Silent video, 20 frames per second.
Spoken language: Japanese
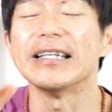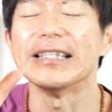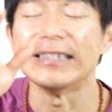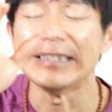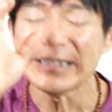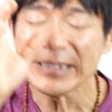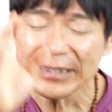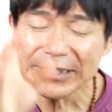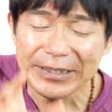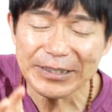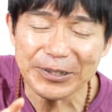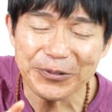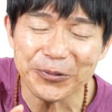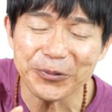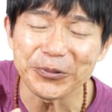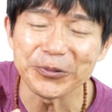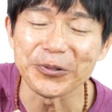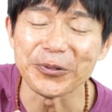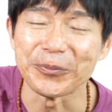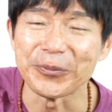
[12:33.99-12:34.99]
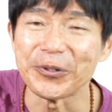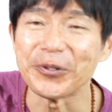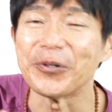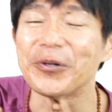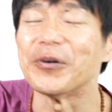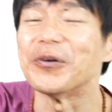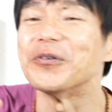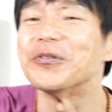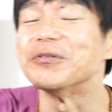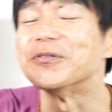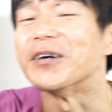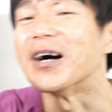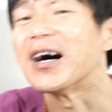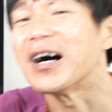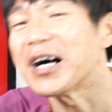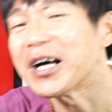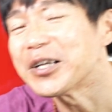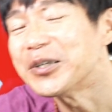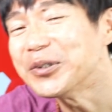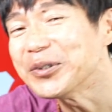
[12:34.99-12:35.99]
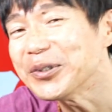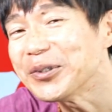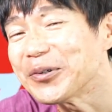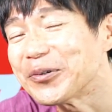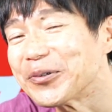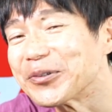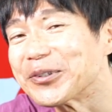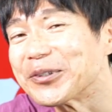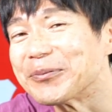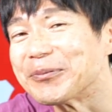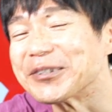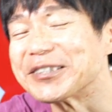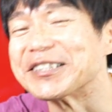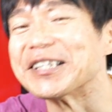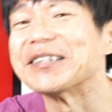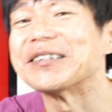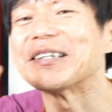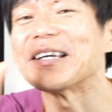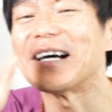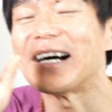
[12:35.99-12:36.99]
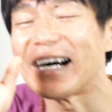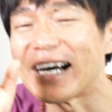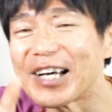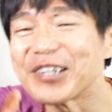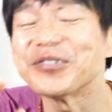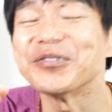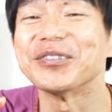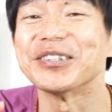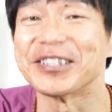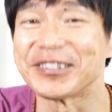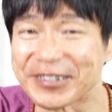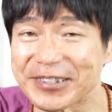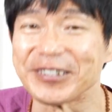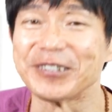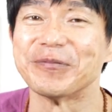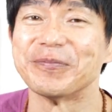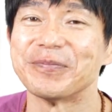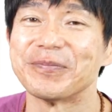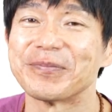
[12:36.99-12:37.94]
いいことも悪いことも絶対あるんです。